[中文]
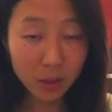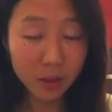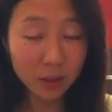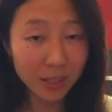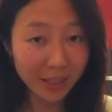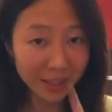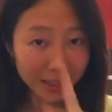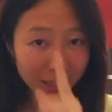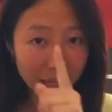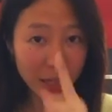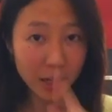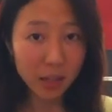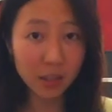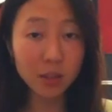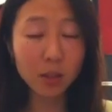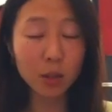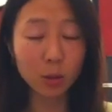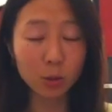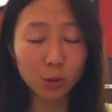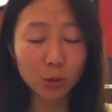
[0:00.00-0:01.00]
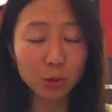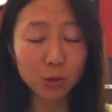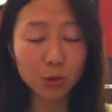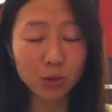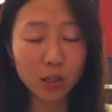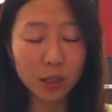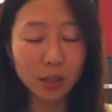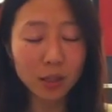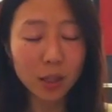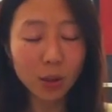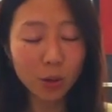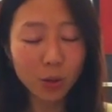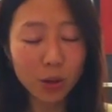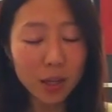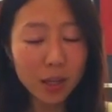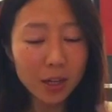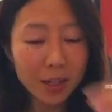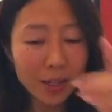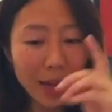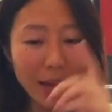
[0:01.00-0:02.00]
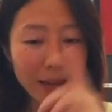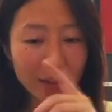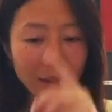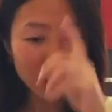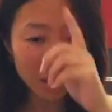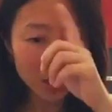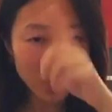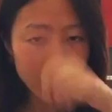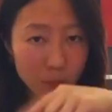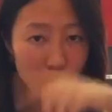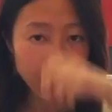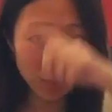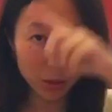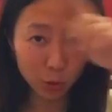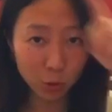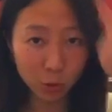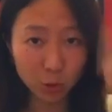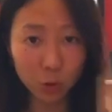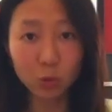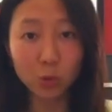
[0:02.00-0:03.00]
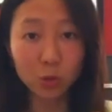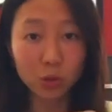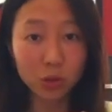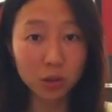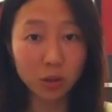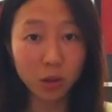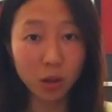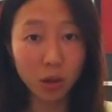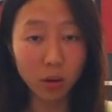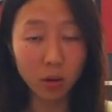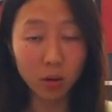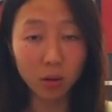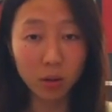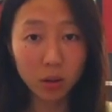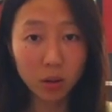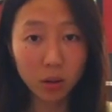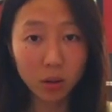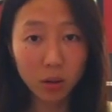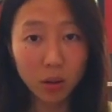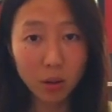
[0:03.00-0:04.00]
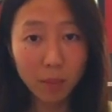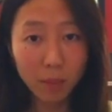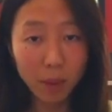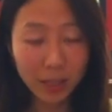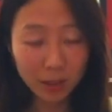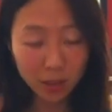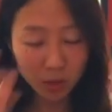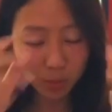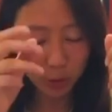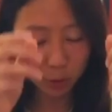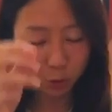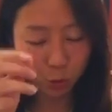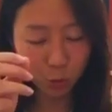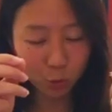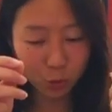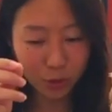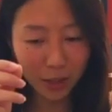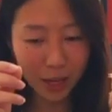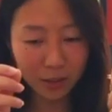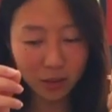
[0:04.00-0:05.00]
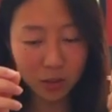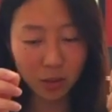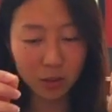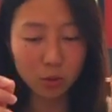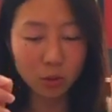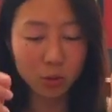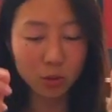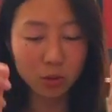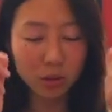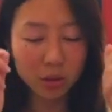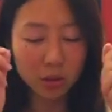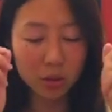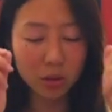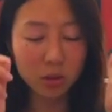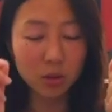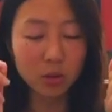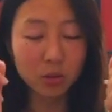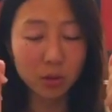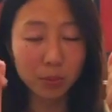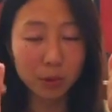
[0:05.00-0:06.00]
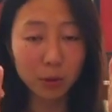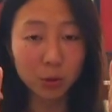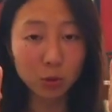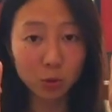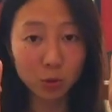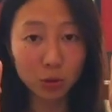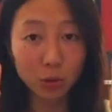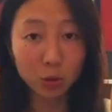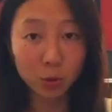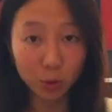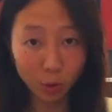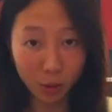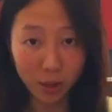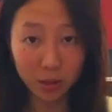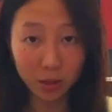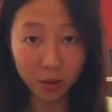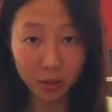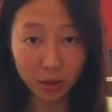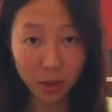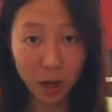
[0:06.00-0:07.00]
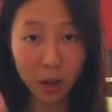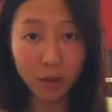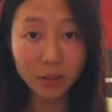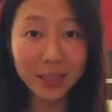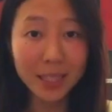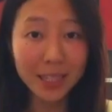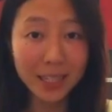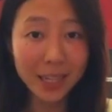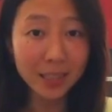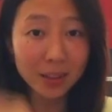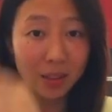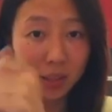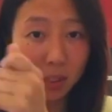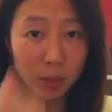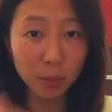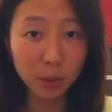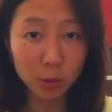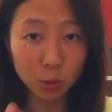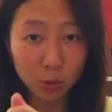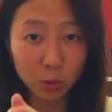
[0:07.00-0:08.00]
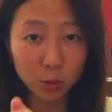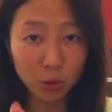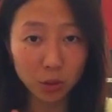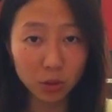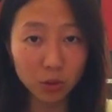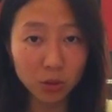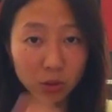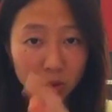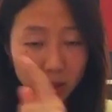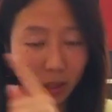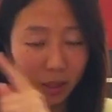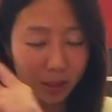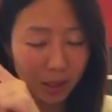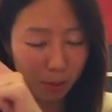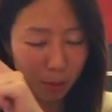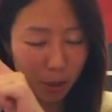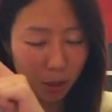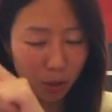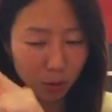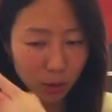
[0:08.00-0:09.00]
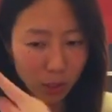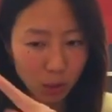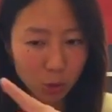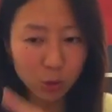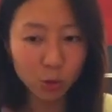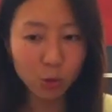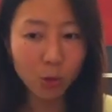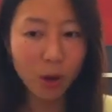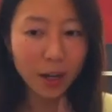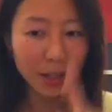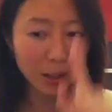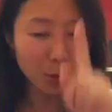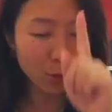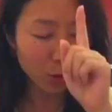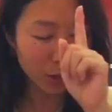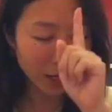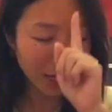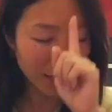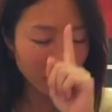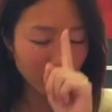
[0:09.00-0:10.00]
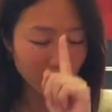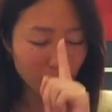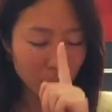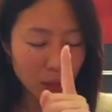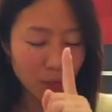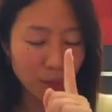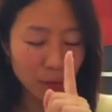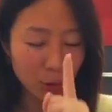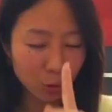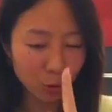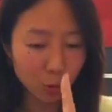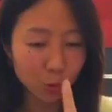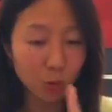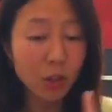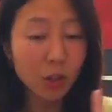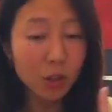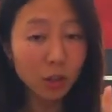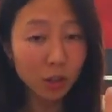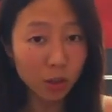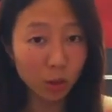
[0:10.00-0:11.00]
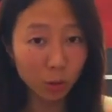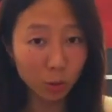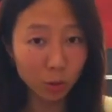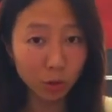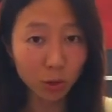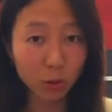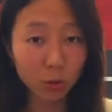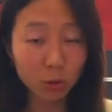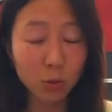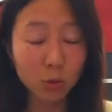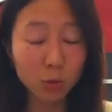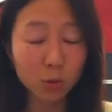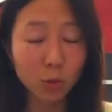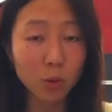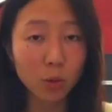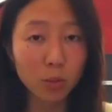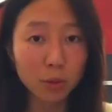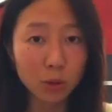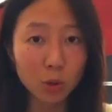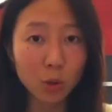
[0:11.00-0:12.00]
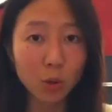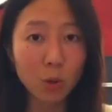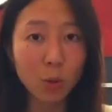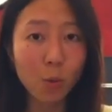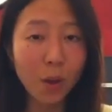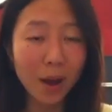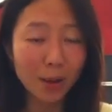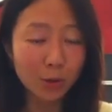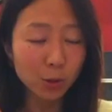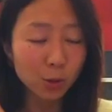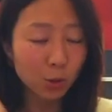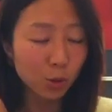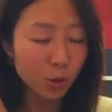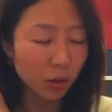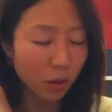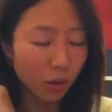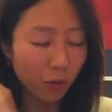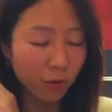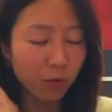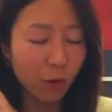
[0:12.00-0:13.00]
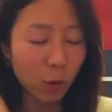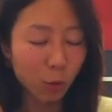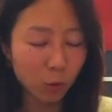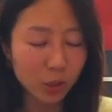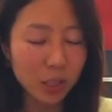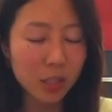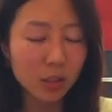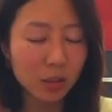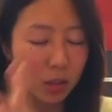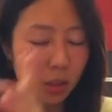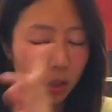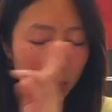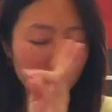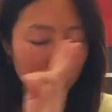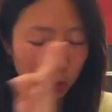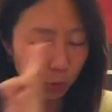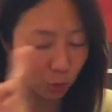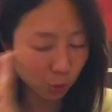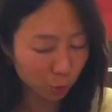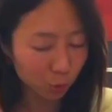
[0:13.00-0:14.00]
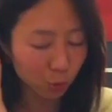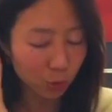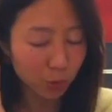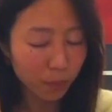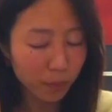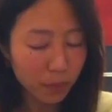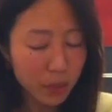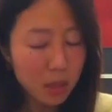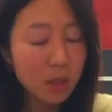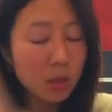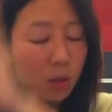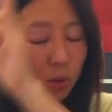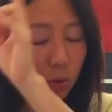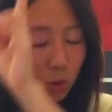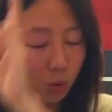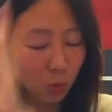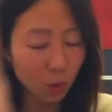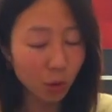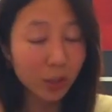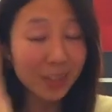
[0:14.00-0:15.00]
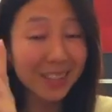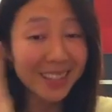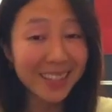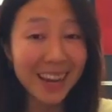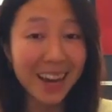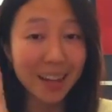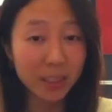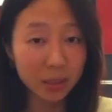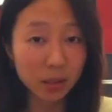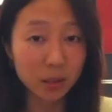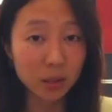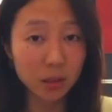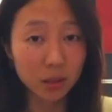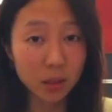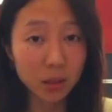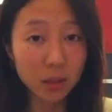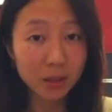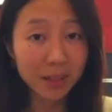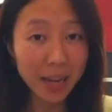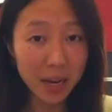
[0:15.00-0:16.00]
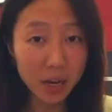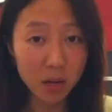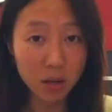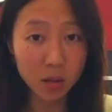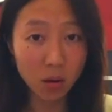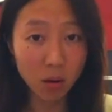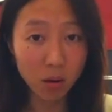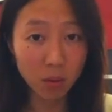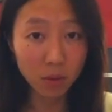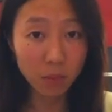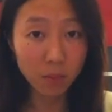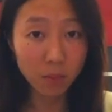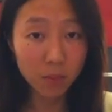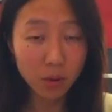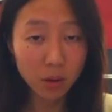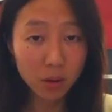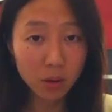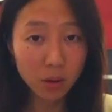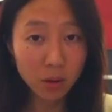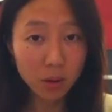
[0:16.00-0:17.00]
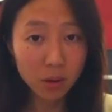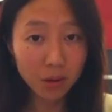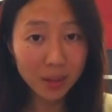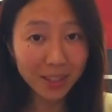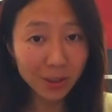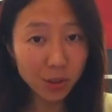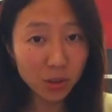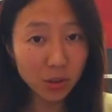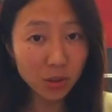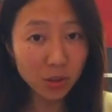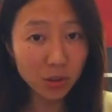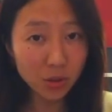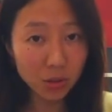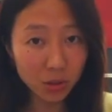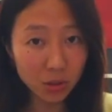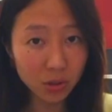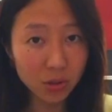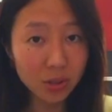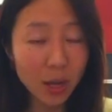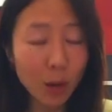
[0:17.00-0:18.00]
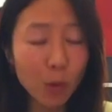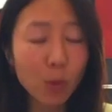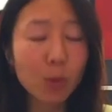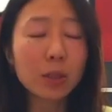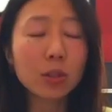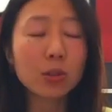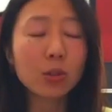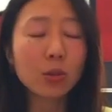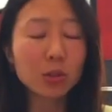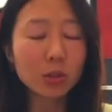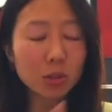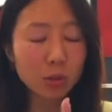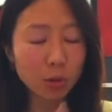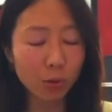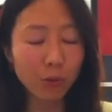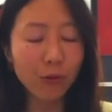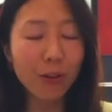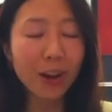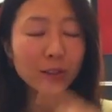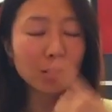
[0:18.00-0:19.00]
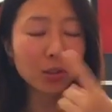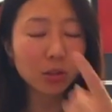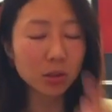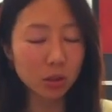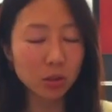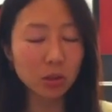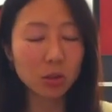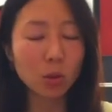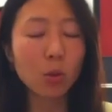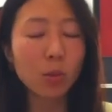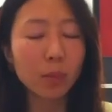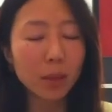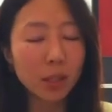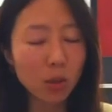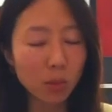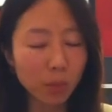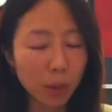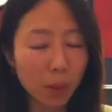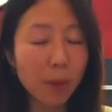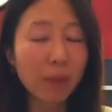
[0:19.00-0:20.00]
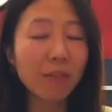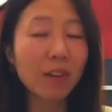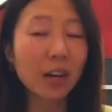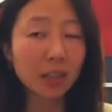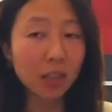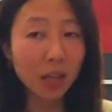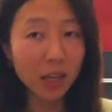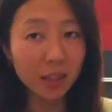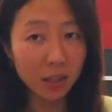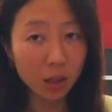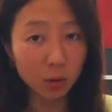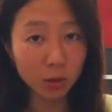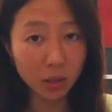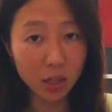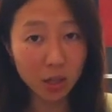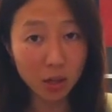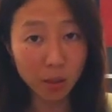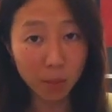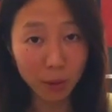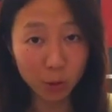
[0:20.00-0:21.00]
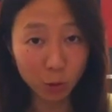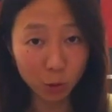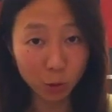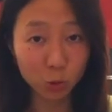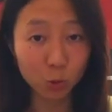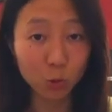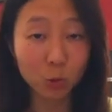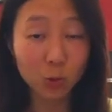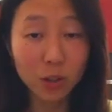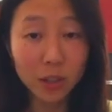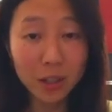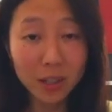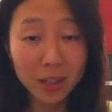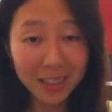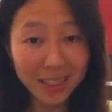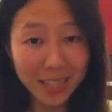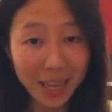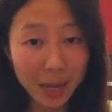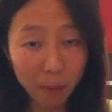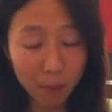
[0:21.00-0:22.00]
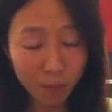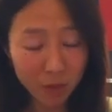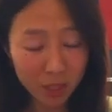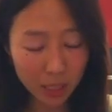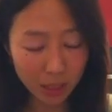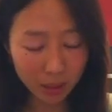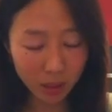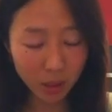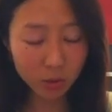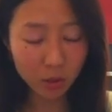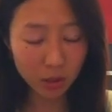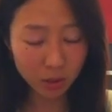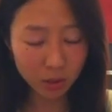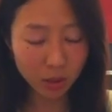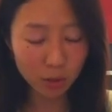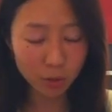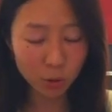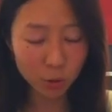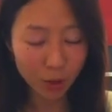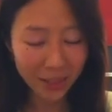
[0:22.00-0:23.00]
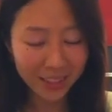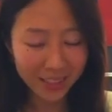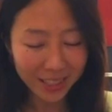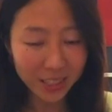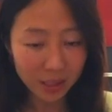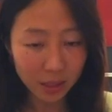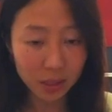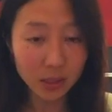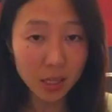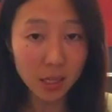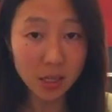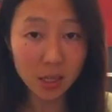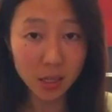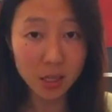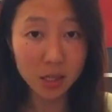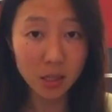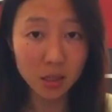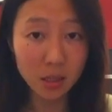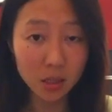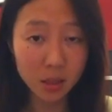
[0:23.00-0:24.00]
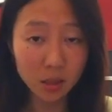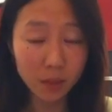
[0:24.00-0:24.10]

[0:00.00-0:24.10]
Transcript: 人类很有趣，人类会看了一本书之后。把这本书当成说，这只有这本书是对的，然后再看第二本书的时候，只要里面有一句话跟我看的第一本书有冲突，我们就会完全的否定第二本书所讲的内容。但是事实是，当我们用这种方式的时候，我们有没有办法看到第二本书在想要真正传递的意义？